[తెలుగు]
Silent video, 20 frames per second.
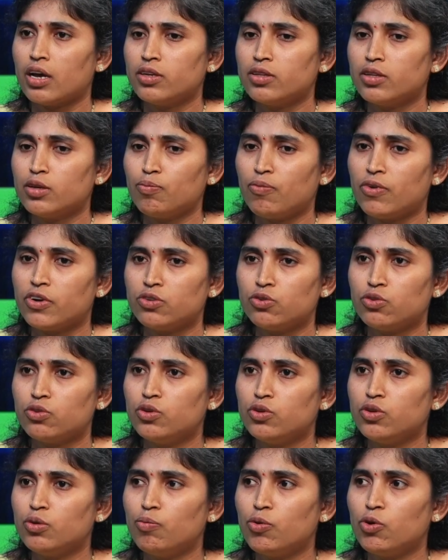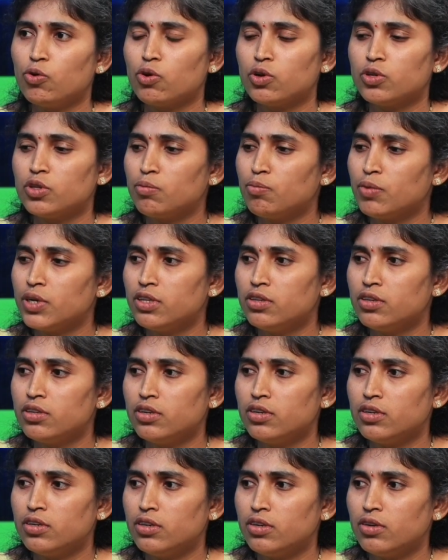అయితే ఫస్ట్ ఇప్పుడు
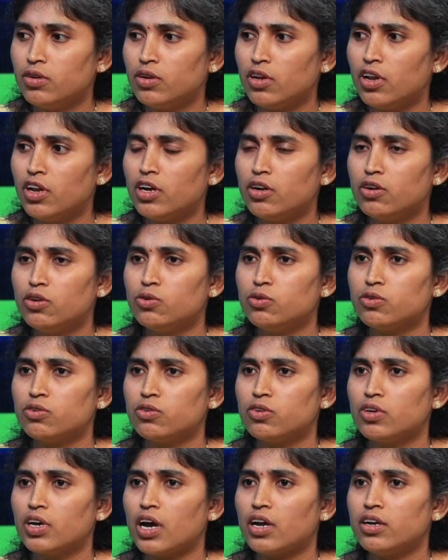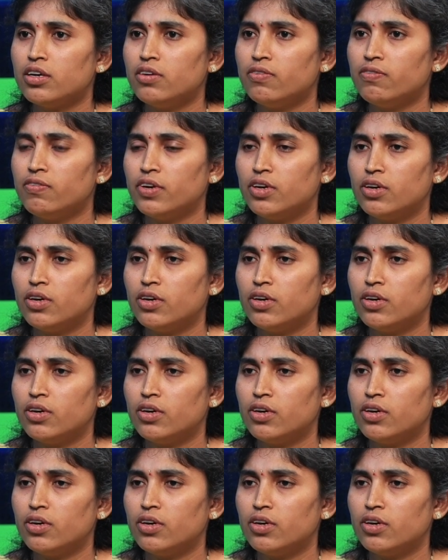కొంతమంది రిలేటివ్స్ కానీ